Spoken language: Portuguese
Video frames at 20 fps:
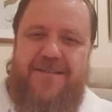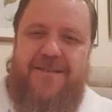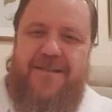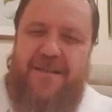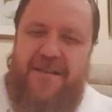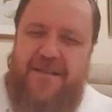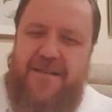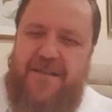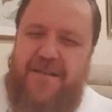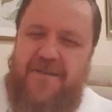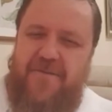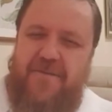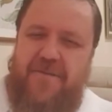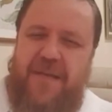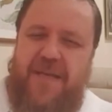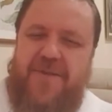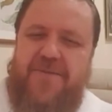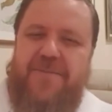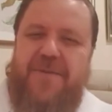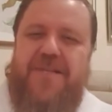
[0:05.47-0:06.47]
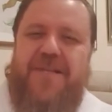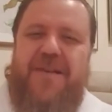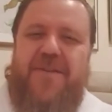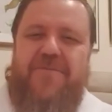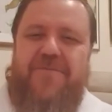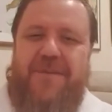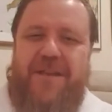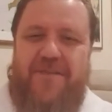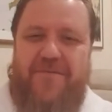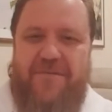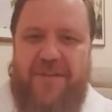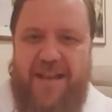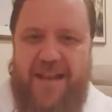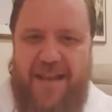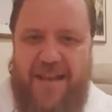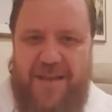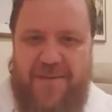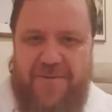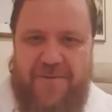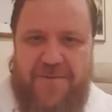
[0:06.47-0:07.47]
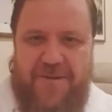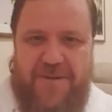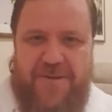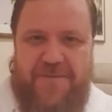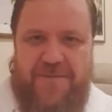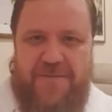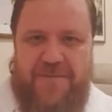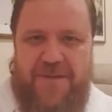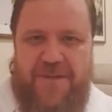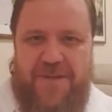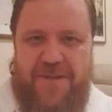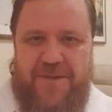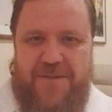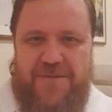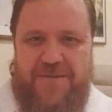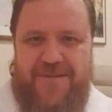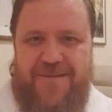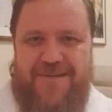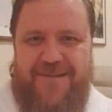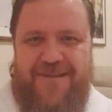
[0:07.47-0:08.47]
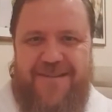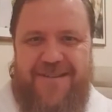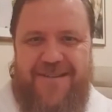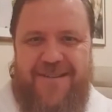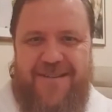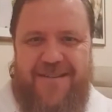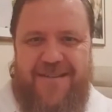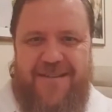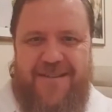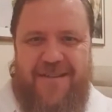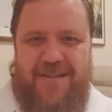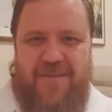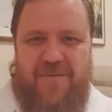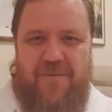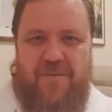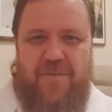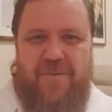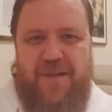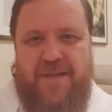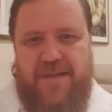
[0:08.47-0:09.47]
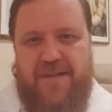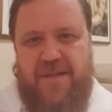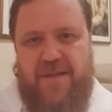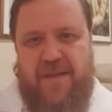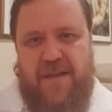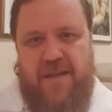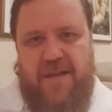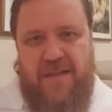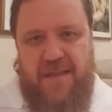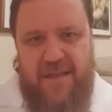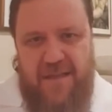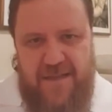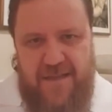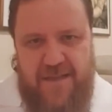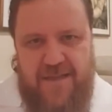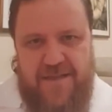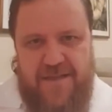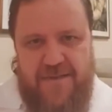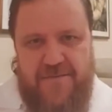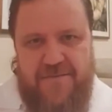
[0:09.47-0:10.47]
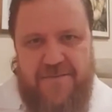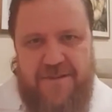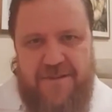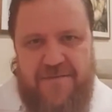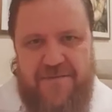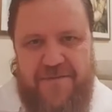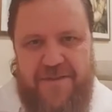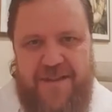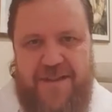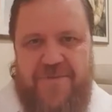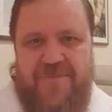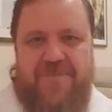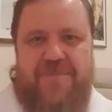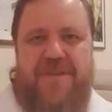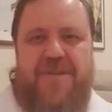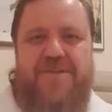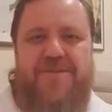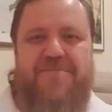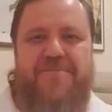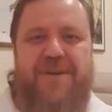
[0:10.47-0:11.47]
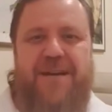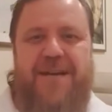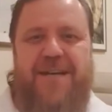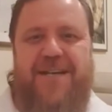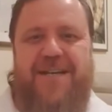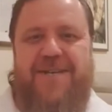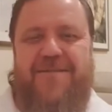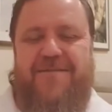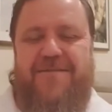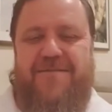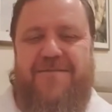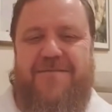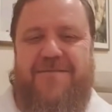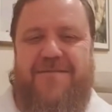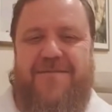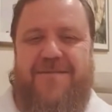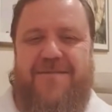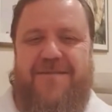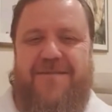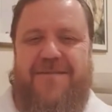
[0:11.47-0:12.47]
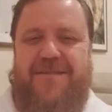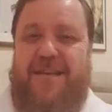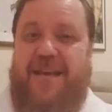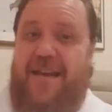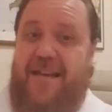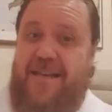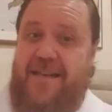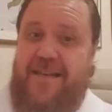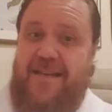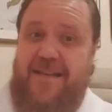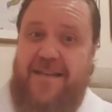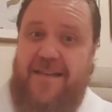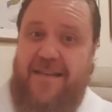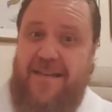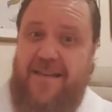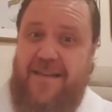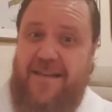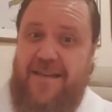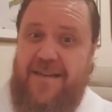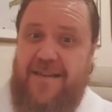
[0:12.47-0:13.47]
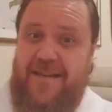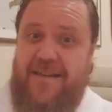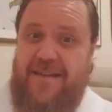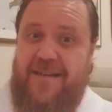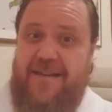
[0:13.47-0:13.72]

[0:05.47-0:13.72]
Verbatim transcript: iniciando mais uma segunda-feira aí com o nosso vídeo, completando a quinta segunda-feira do mês de maio e ainda que